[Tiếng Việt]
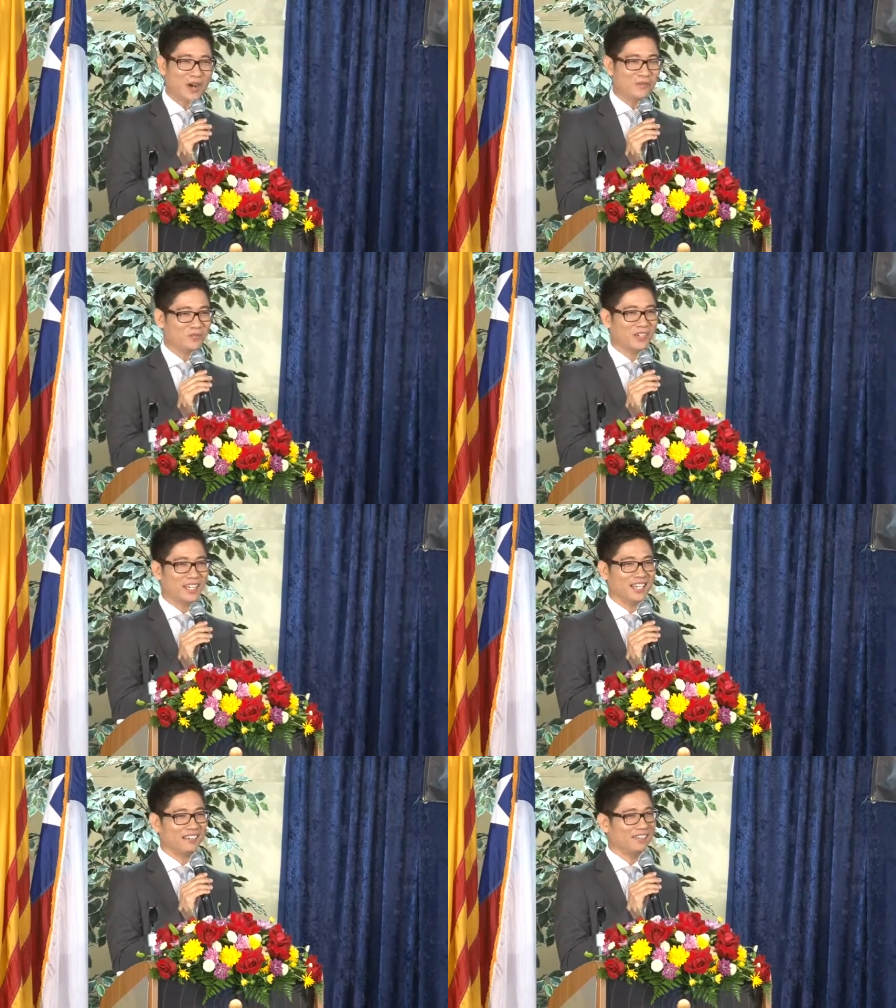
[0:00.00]
động
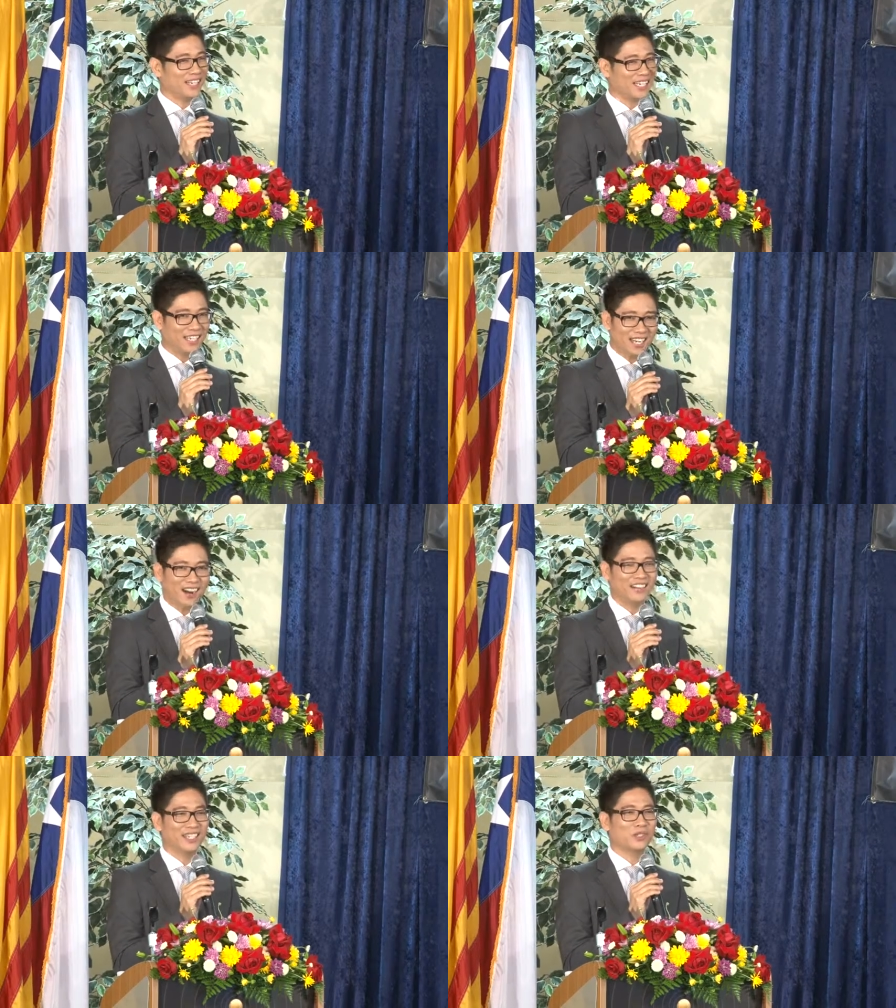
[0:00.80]
và phải ngắn
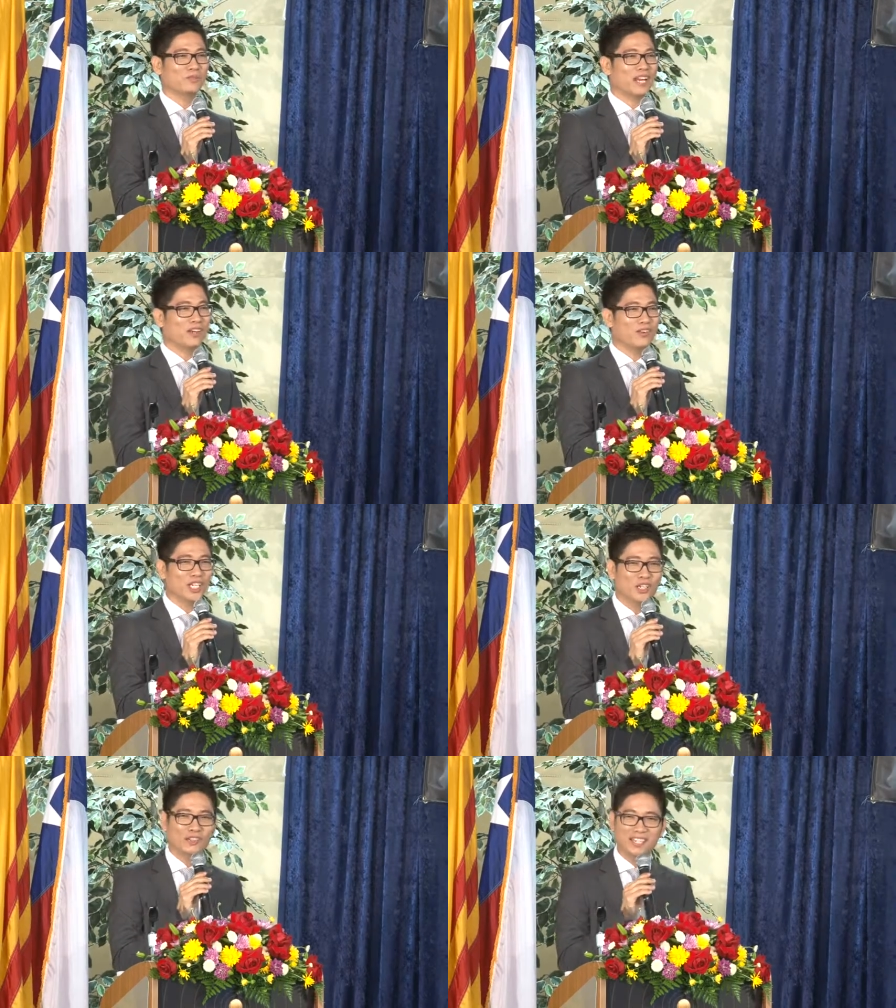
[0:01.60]
gọn để chúng ta
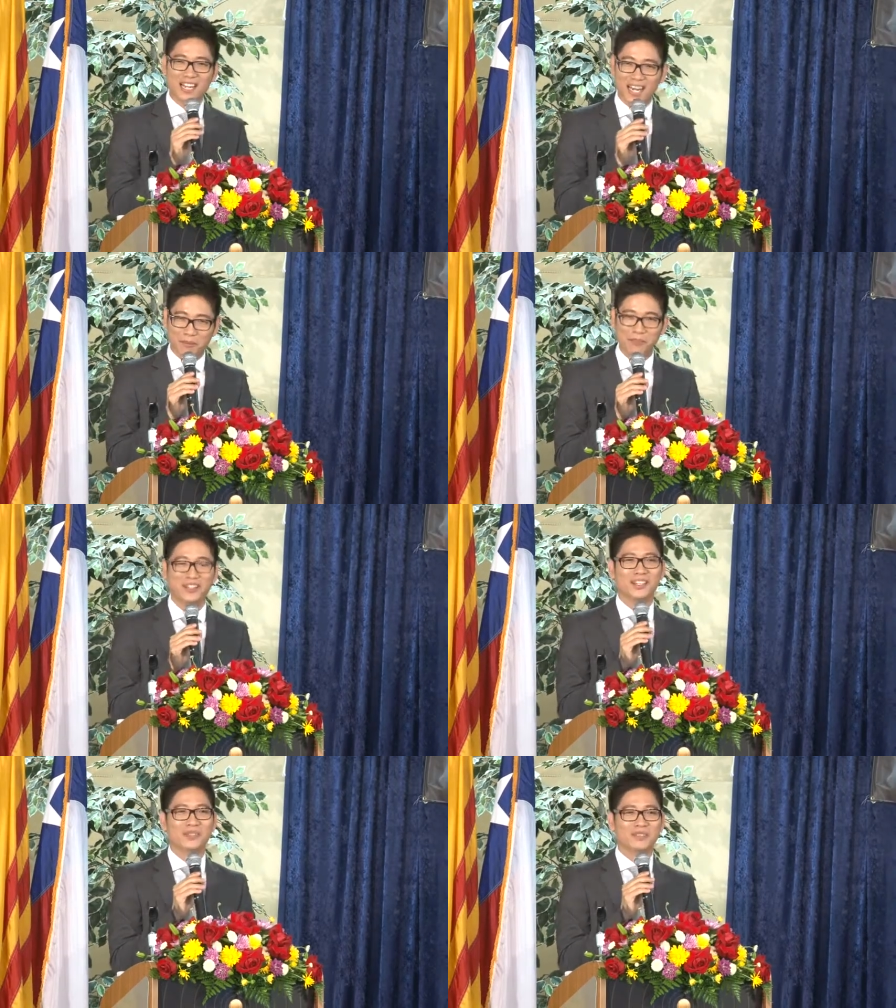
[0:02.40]
còn nhiều vấn đề lắm
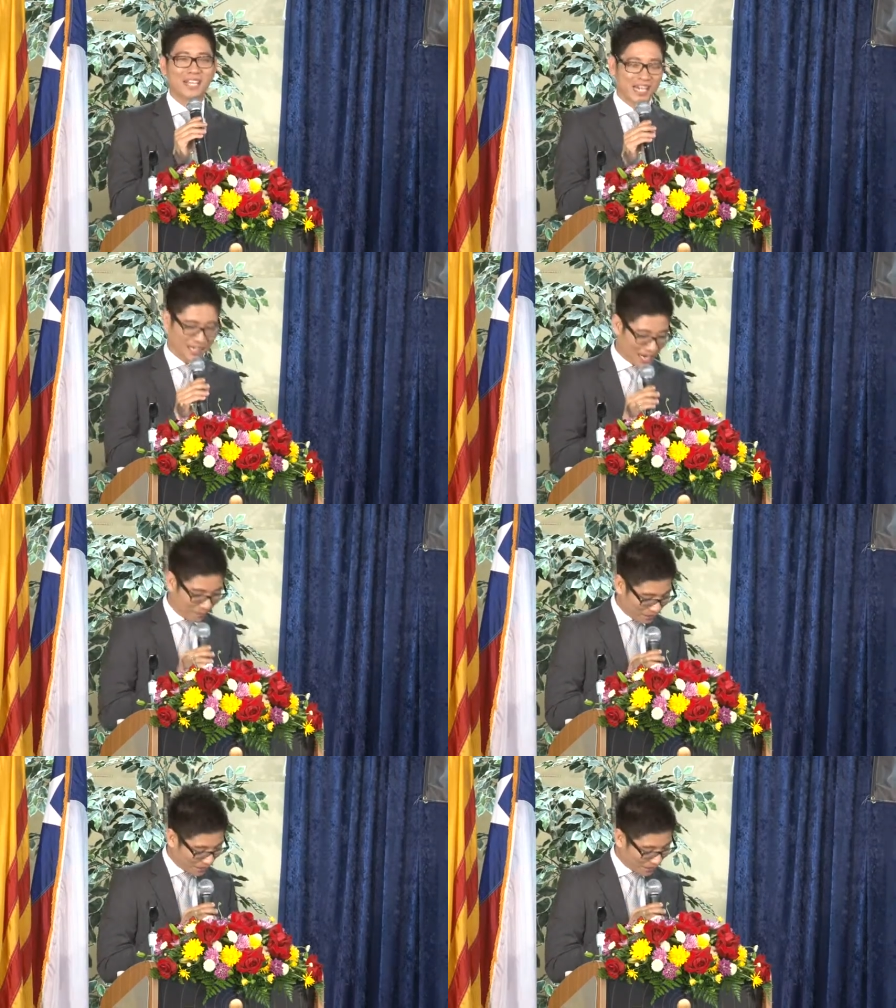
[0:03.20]
chúng ta đặt ra